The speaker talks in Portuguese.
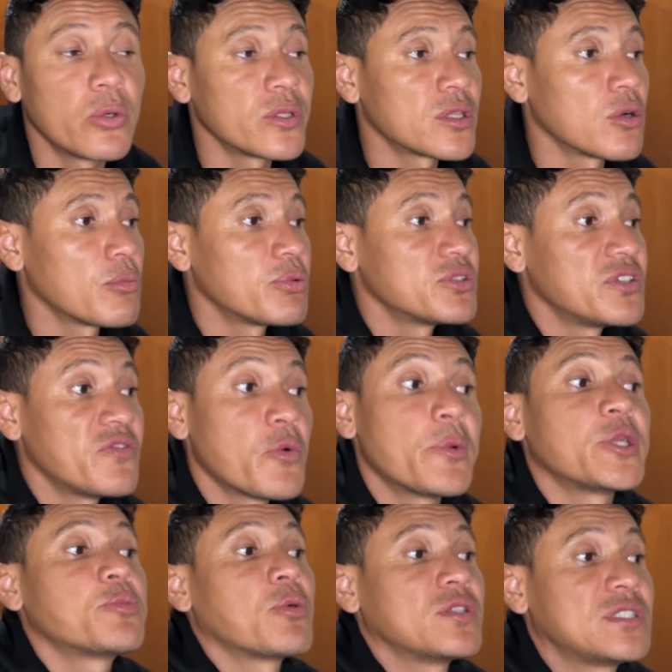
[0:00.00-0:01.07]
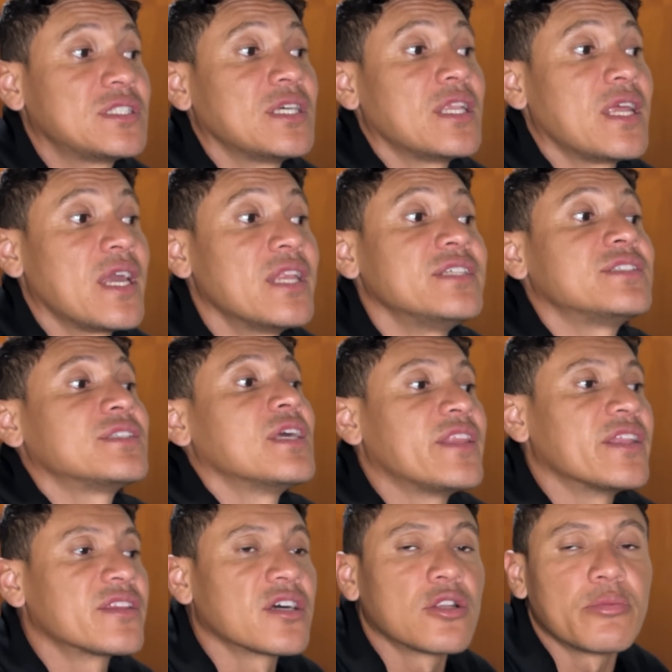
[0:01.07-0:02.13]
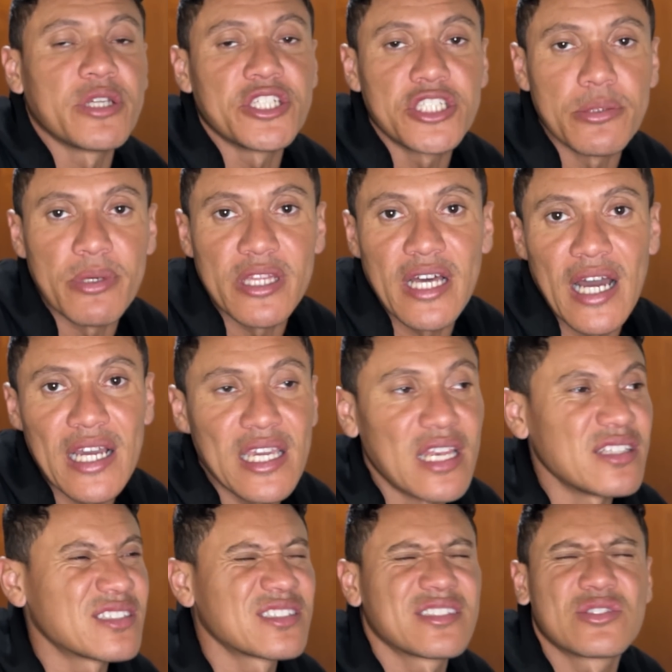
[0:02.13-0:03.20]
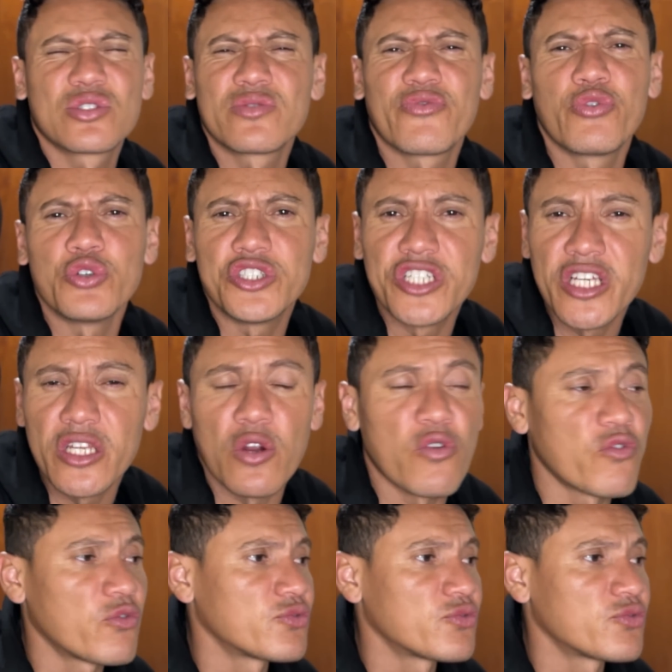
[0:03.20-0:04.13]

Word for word: Então, possivelmente pode ser eles tentando me intimidar, que eles fugiram,